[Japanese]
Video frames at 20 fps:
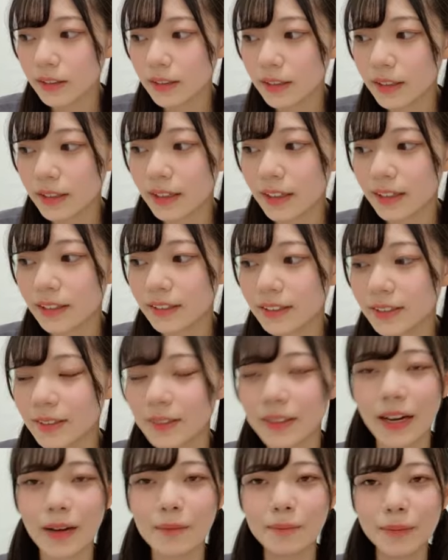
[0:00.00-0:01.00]
なんかそ
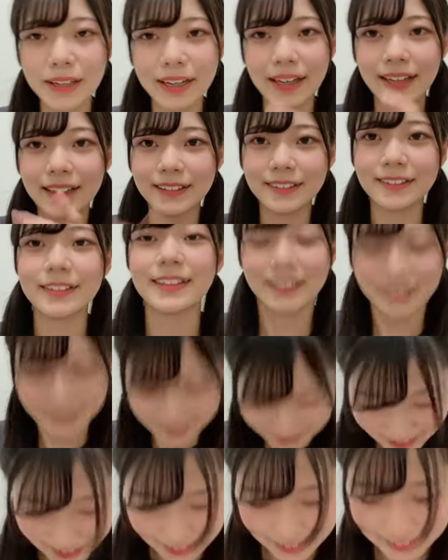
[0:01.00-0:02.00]
う「頑張れ」って言ってこ
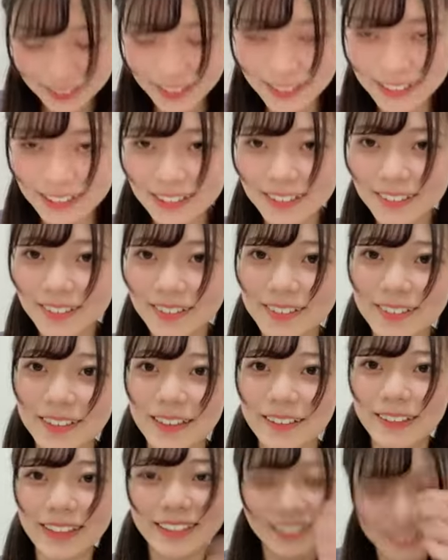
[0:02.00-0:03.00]
うやってうなずくのと
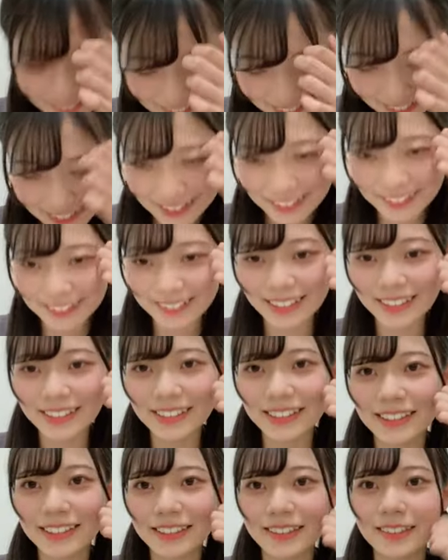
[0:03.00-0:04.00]
かは「うん」ってうな
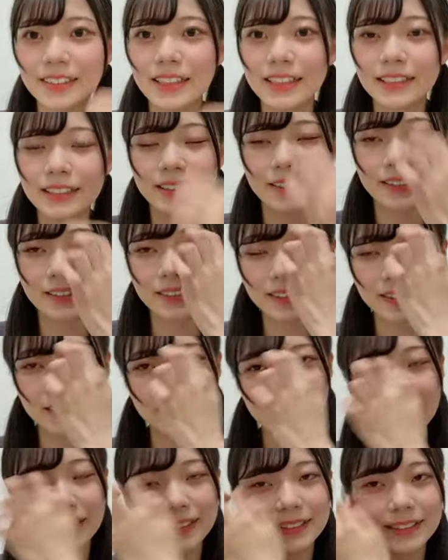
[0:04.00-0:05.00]
ずいてるやつと
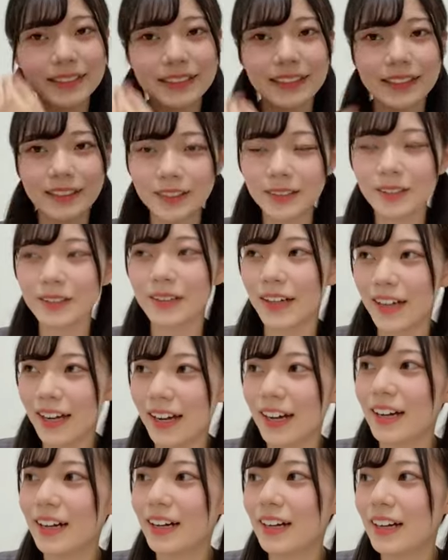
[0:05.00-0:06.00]
うなずいてると
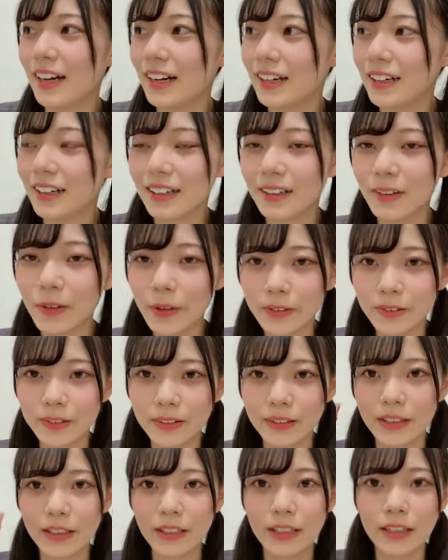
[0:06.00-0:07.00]
か声を